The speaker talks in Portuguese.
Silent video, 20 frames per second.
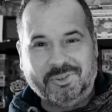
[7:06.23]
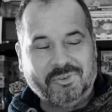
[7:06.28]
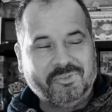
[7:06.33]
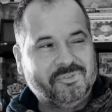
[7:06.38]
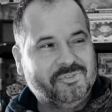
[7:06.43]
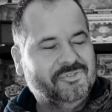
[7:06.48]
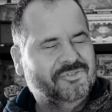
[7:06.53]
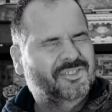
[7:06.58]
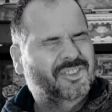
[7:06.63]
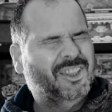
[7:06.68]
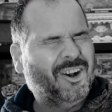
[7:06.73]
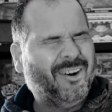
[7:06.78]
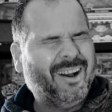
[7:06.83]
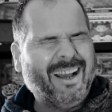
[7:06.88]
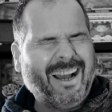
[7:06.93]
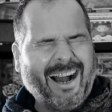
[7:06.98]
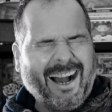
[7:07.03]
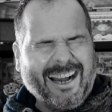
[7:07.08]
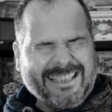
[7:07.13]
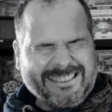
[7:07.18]
Estou
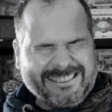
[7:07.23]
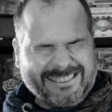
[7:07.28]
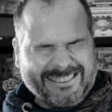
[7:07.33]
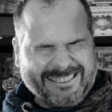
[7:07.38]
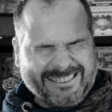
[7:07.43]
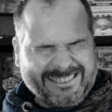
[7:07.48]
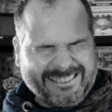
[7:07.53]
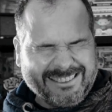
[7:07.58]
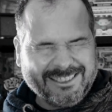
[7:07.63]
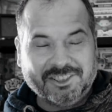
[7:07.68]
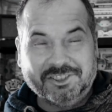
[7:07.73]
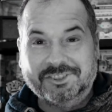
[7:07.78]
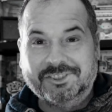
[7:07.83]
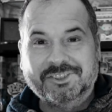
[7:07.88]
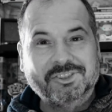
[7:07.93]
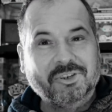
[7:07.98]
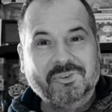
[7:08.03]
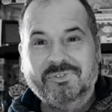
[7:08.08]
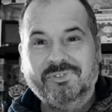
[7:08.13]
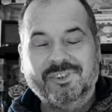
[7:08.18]

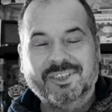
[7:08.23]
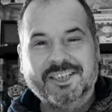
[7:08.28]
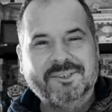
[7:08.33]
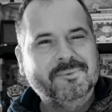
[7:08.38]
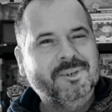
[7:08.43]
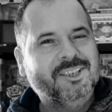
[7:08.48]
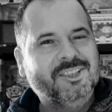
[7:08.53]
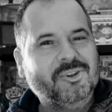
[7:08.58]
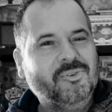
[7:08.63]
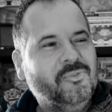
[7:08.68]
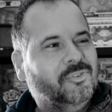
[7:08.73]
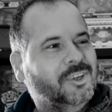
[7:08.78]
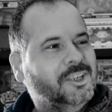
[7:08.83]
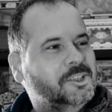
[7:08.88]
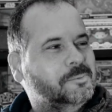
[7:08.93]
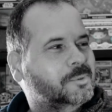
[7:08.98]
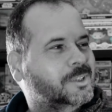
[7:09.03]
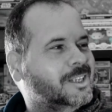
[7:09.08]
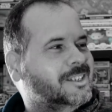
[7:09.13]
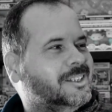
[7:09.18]
ah, tão, feliz, mas tão
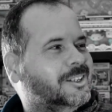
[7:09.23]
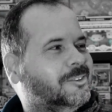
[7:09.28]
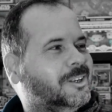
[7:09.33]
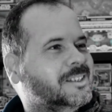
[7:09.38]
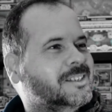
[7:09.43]
feliz por ter isto na